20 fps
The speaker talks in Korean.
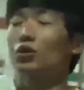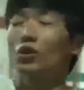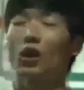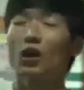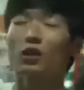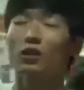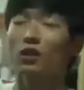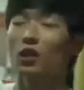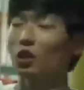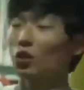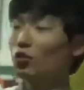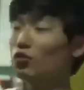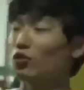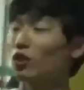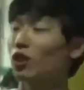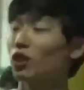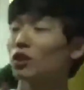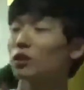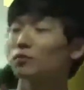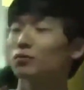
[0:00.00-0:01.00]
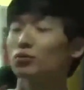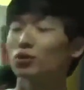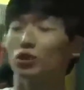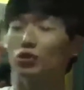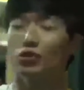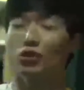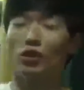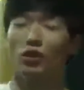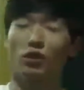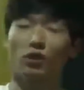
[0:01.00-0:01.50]
하는 게 위에를
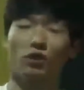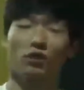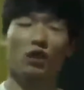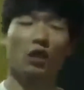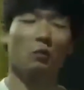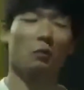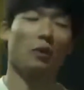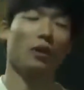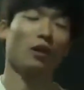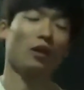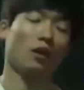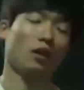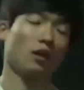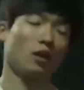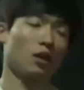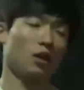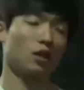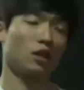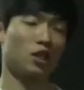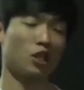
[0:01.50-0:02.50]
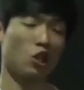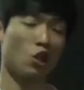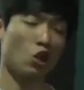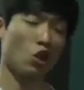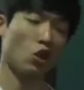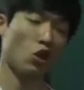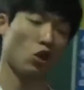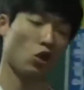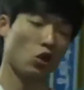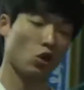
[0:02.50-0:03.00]
뿌리고요. 그 다음에
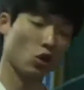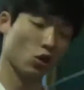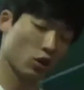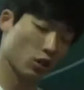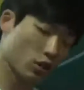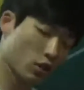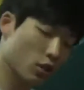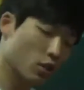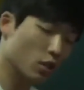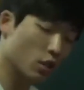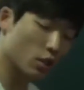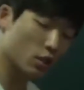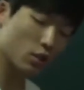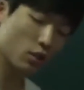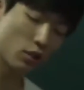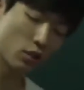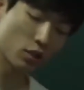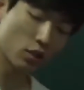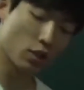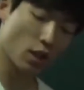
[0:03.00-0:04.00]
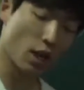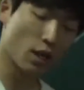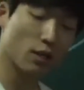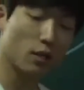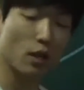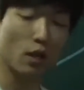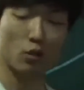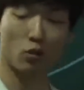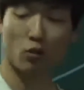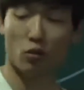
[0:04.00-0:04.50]
그거 끓는
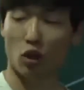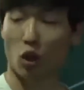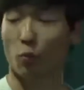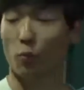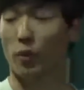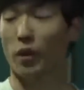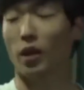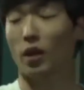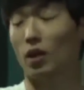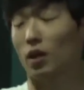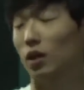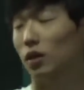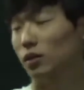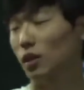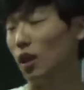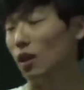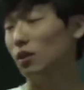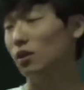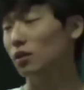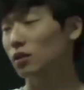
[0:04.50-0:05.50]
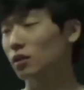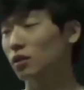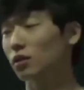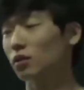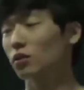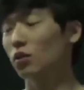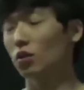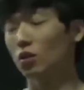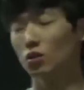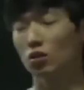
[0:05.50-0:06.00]
라인대로 옆에를
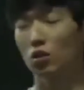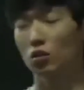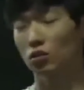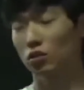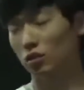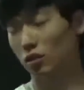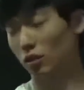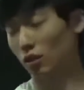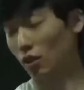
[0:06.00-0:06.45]
닦는 걸 저는